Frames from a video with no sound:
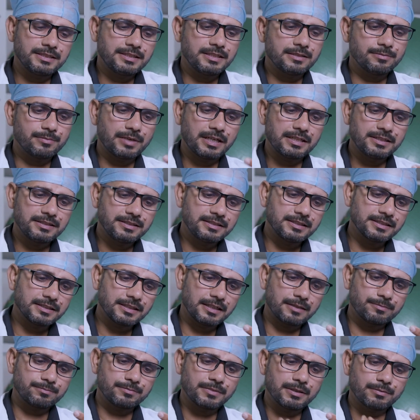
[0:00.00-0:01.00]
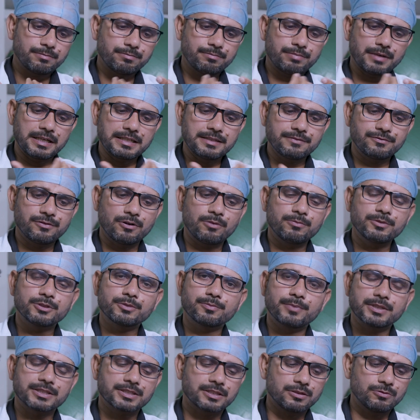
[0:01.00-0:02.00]
ये मान लीजिए अपना
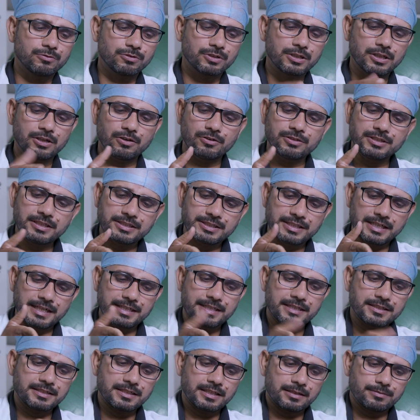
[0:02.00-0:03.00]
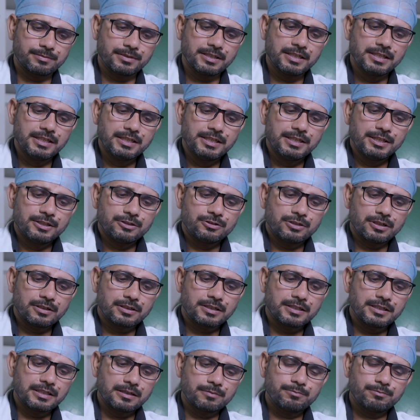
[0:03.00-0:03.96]
पायरिफॉर्मिस मसल हो गया और ये सेटिक नर्व है तो ये